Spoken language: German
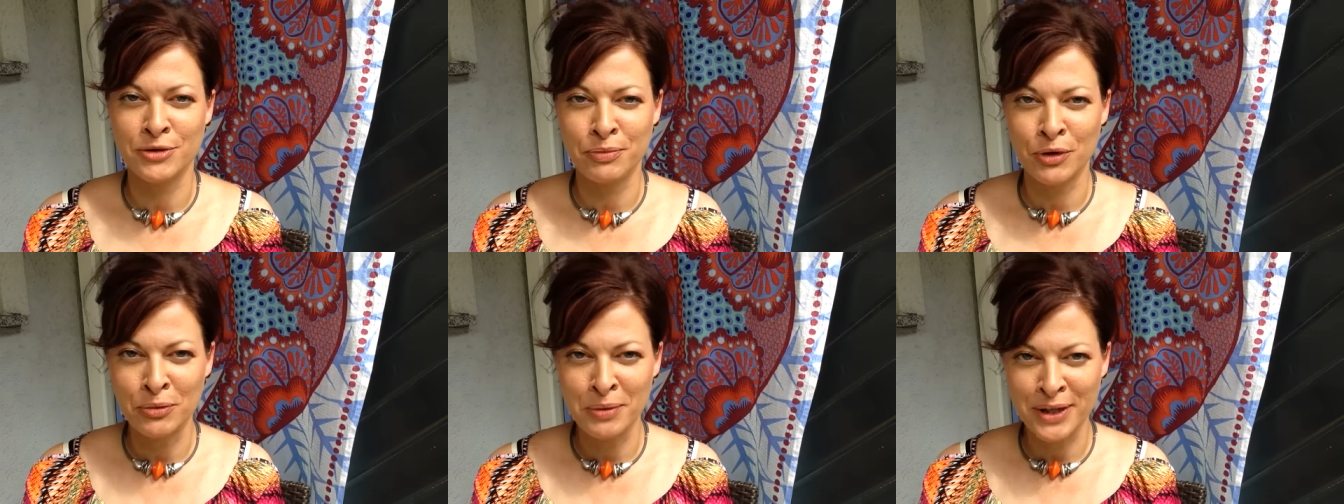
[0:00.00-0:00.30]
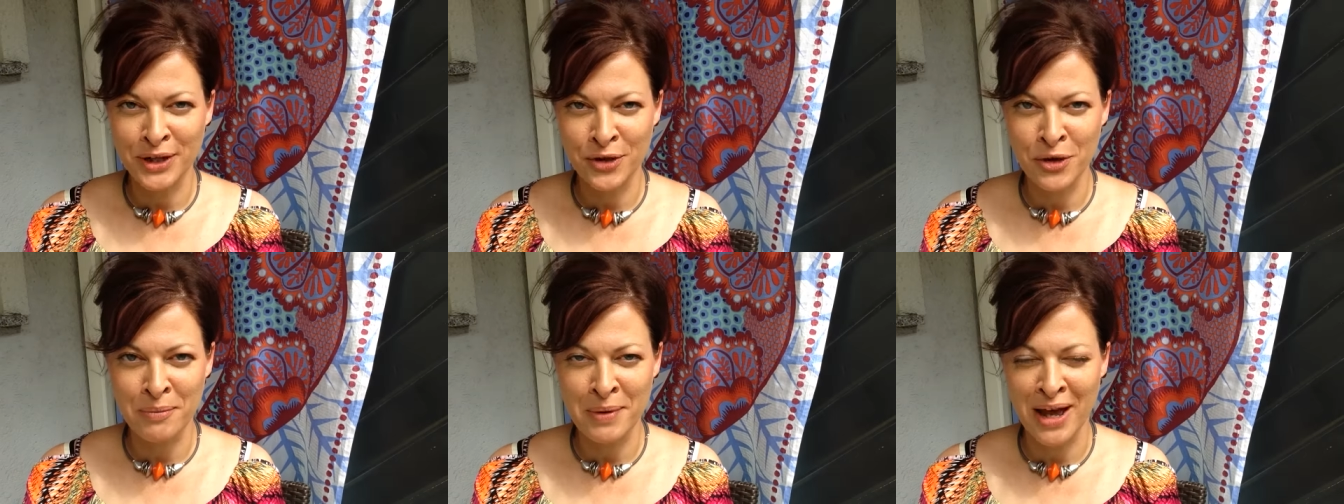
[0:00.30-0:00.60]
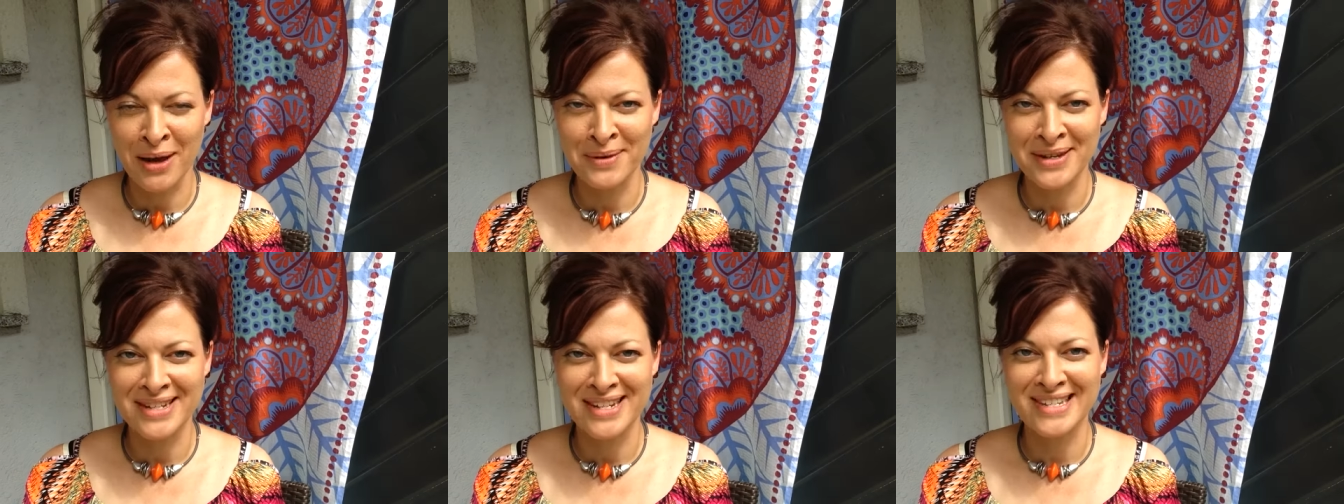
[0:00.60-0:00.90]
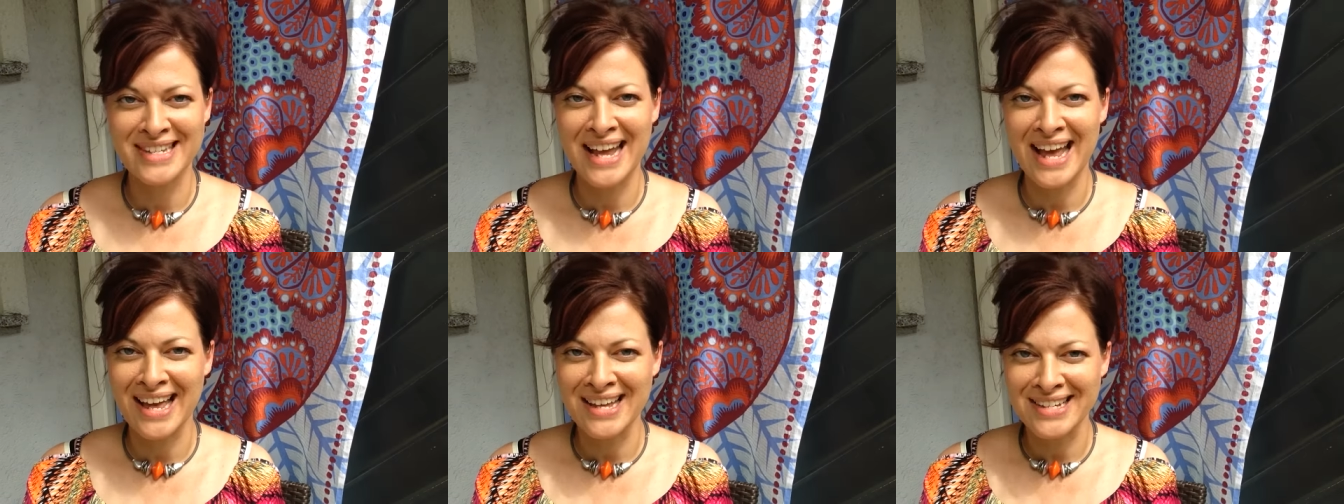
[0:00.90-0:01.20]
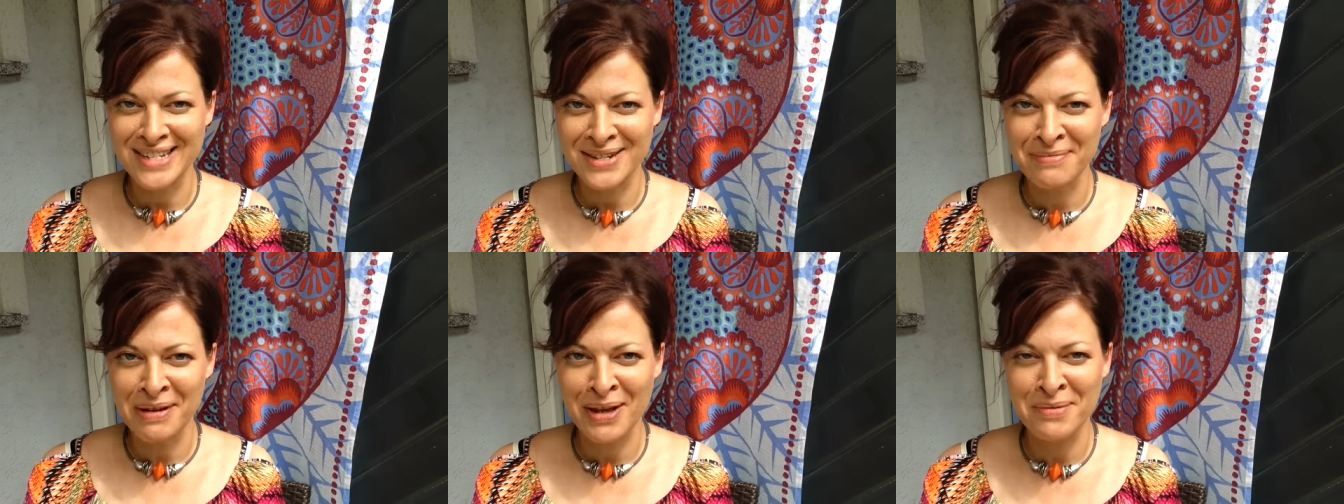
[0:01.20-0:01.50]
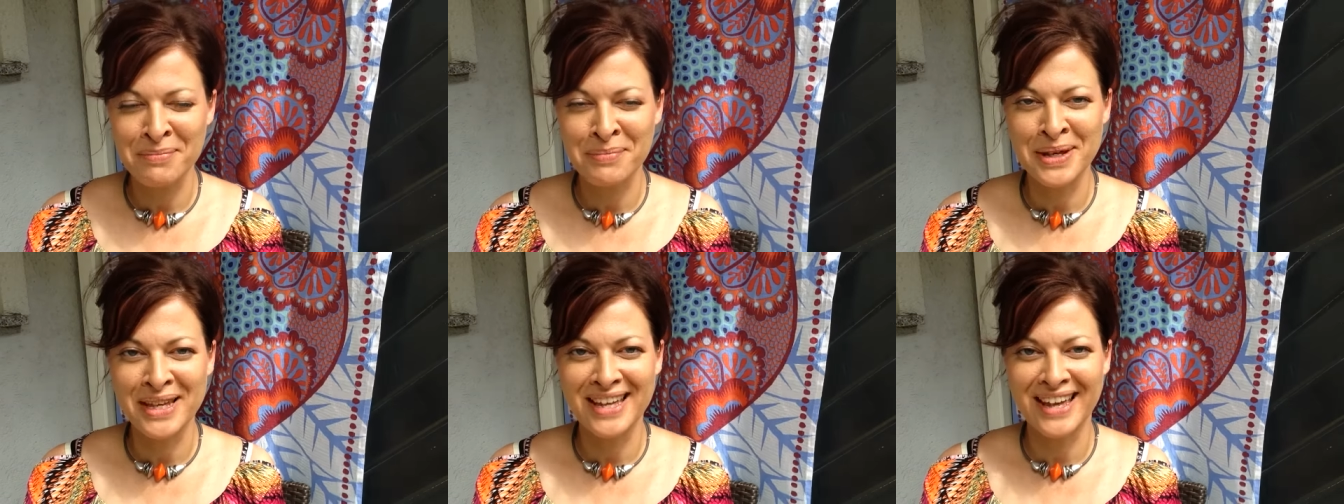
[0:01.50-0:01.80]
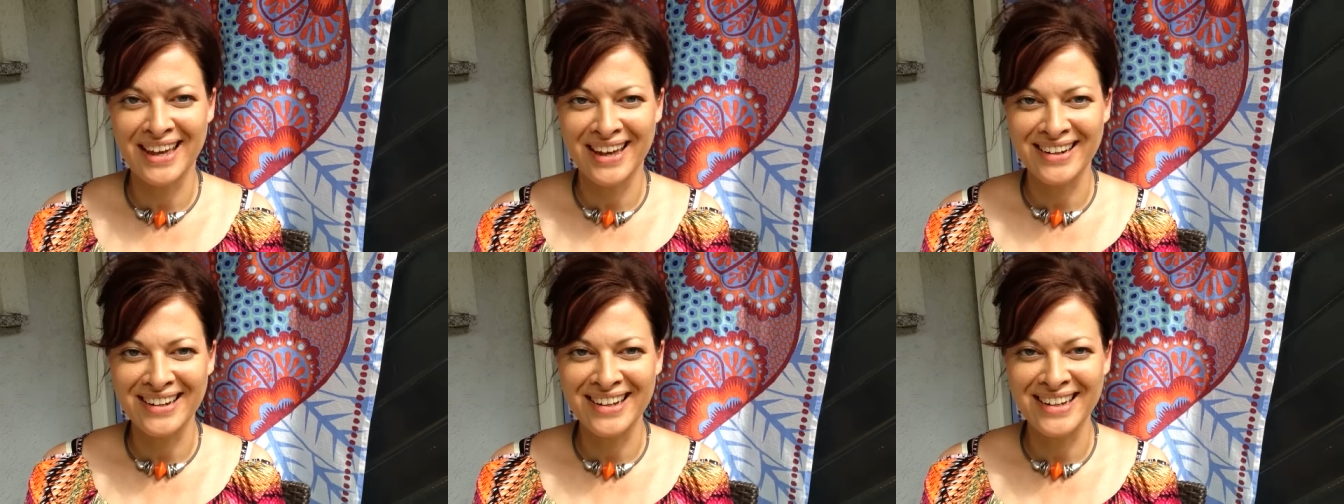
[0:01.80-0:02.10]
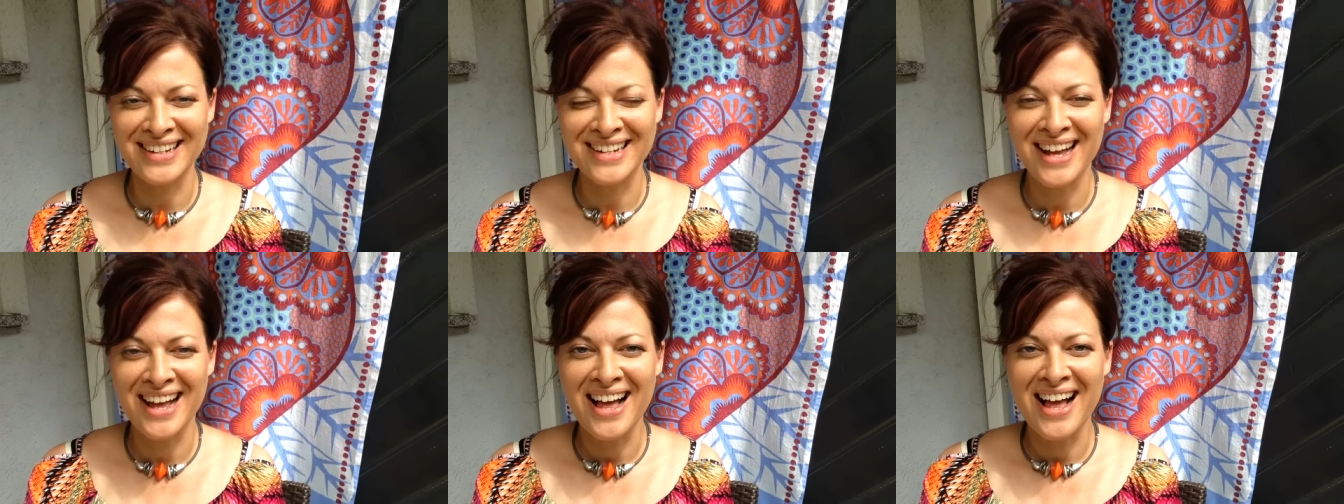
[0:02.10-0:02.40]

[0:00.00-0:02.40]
Publikum habe ich das erste Mal begegnet,